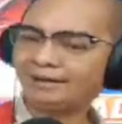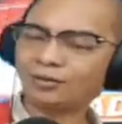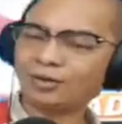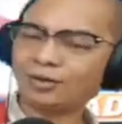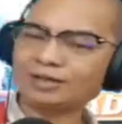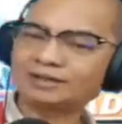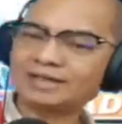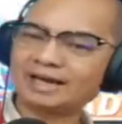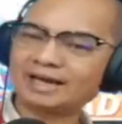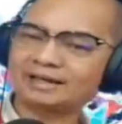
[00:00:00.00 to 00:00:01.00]
ro anda
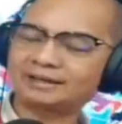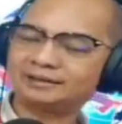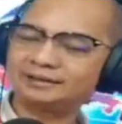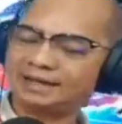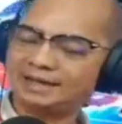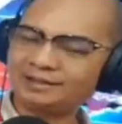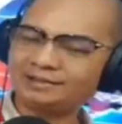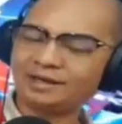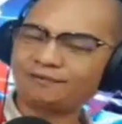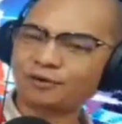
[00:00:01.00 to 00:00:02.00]
nga knowledge
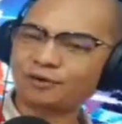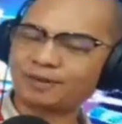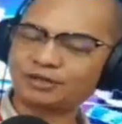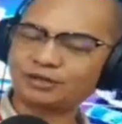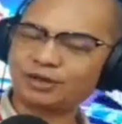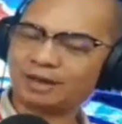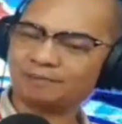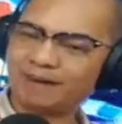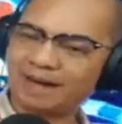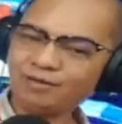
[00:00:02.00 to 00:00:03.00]
and information
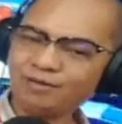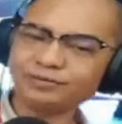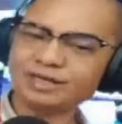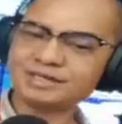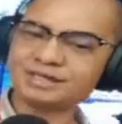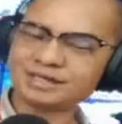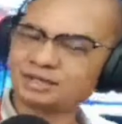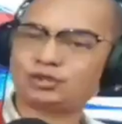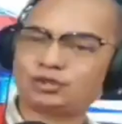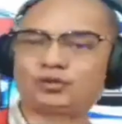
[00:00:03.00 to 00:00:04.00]
about this
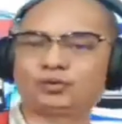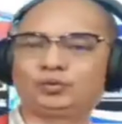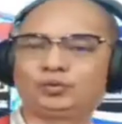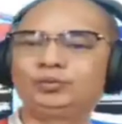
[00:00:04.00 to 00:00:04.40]
issue